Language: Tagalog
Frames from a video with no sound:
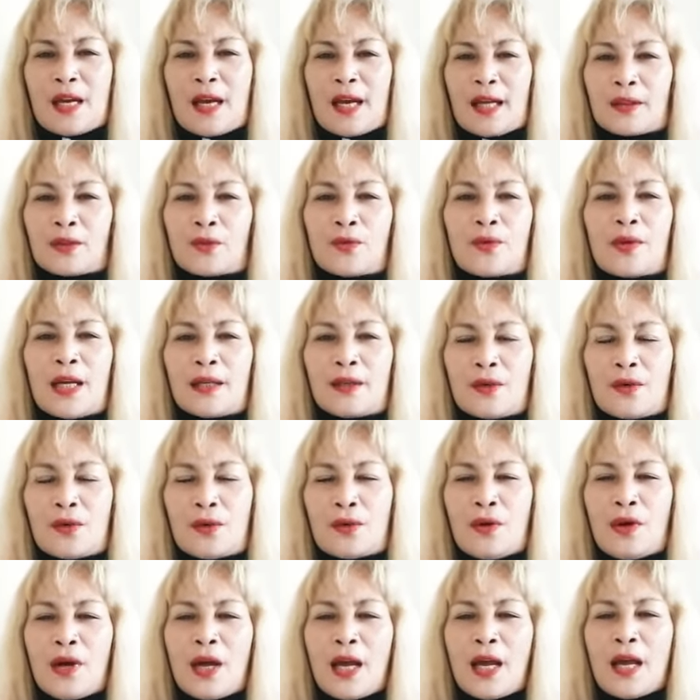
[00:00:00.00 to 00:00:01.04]
Katulad
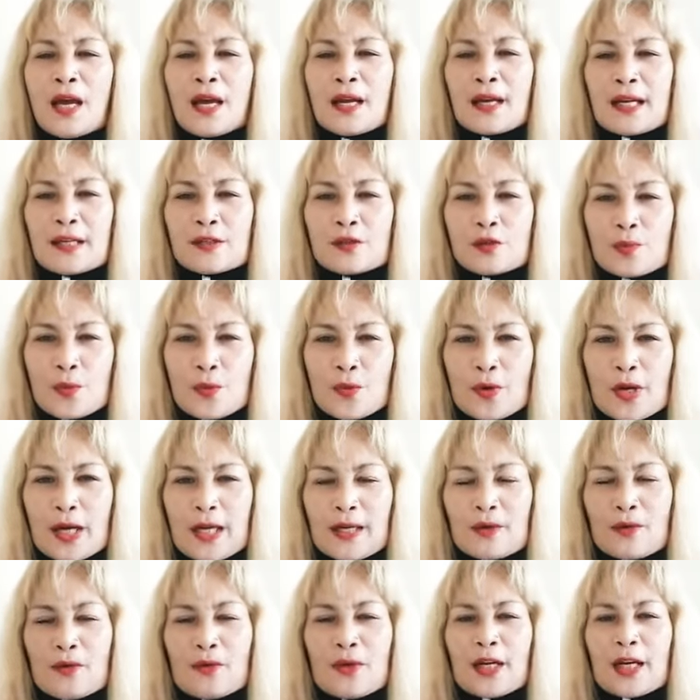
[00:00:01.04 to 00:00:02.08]
ko,
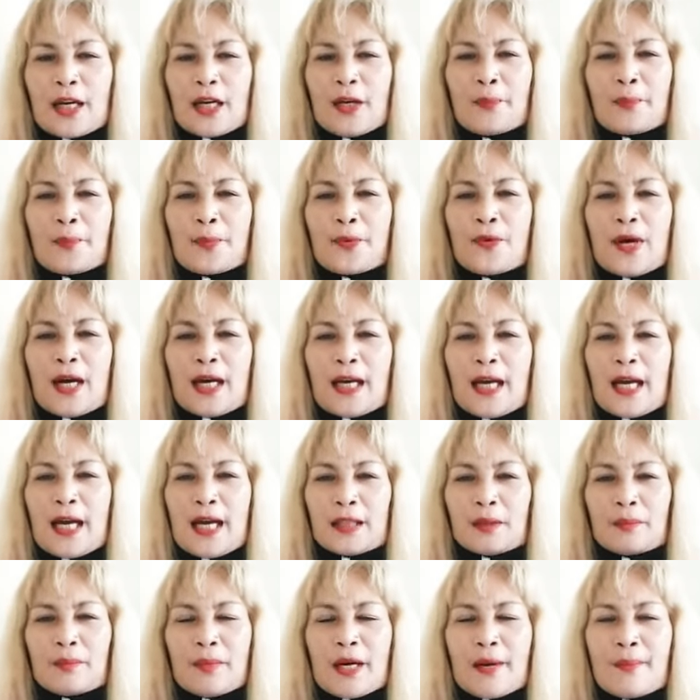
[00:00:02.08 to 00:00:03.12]
nasubukan ko na rin po ang
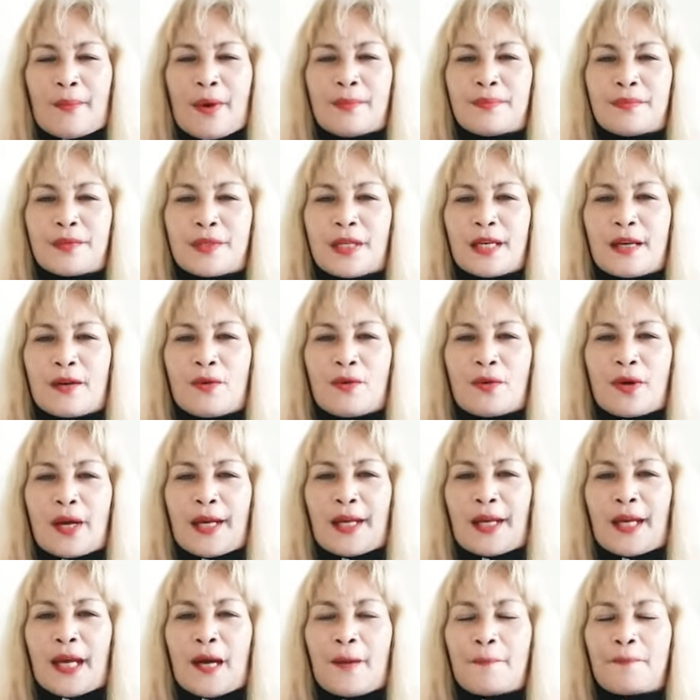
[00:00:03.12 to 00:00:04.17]
lahat mga mamsi kung
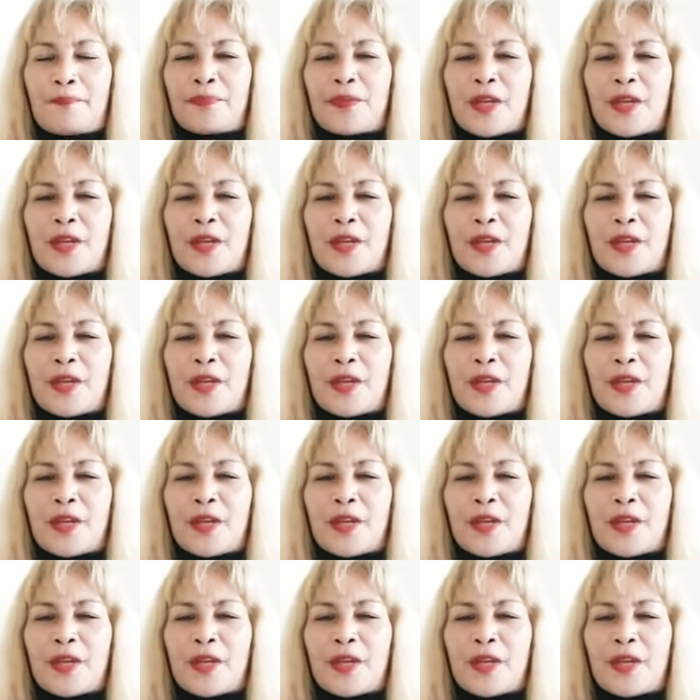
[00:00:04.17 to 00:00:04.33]
kaya